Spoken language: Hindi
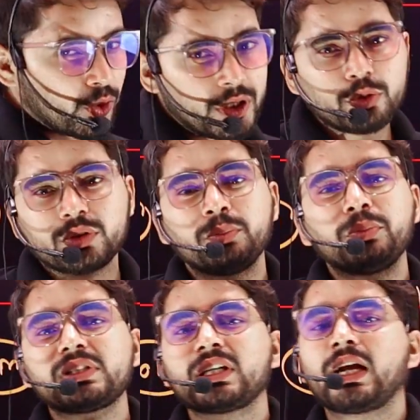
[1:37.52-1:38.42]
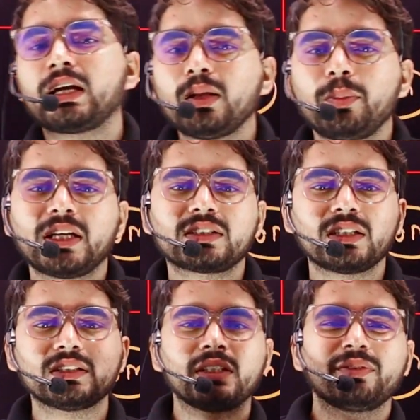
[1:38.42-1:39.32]
हो रहे हैं तो सिंपल सा क्या करना मैथ्स
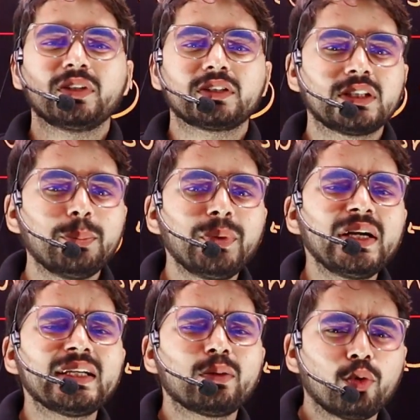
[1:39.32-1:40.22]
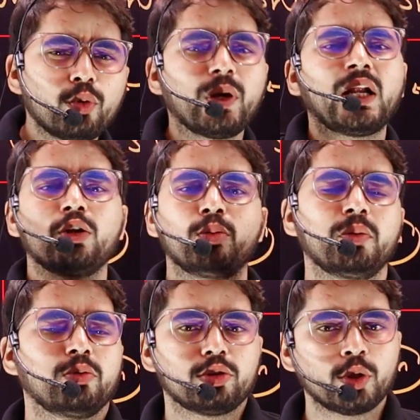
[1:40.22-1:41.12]
का सेपरेट एक बुक बना लो
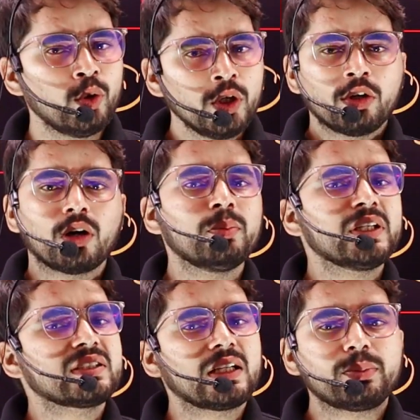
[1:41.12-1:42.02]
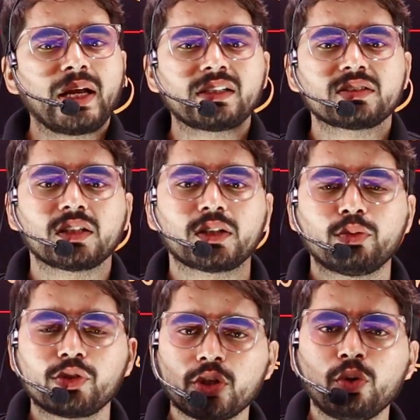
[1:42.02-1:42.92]
मैं बोलता हूँ और मेरे साथ प्रैक्टिस करते
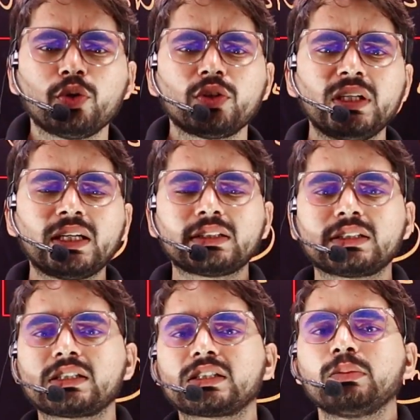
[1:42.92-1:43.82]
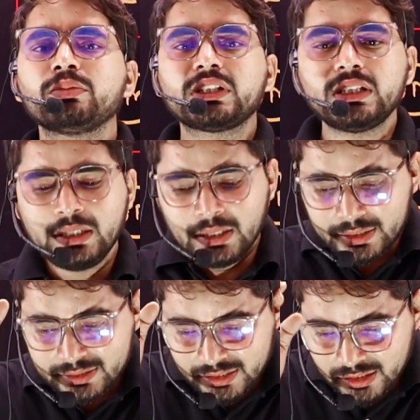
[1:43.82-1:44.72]
हुए चलोगे तो एक सिस्टम से
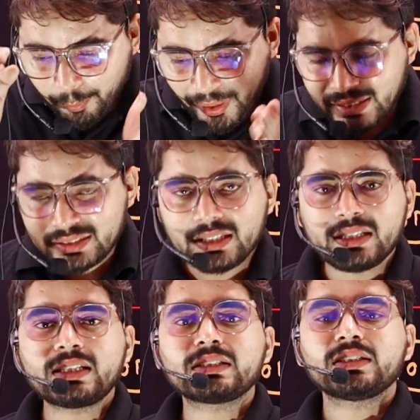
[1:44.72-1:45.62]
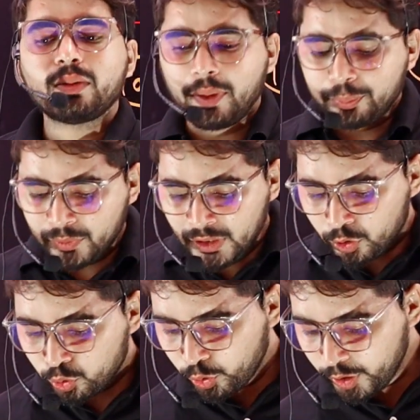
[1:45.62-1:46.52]
सिस्टमेटिक तरीके से जब आप
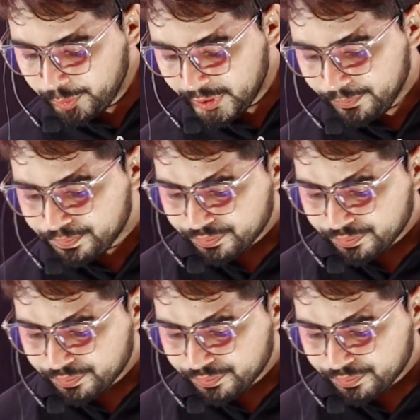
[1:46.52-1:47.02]
कोई भी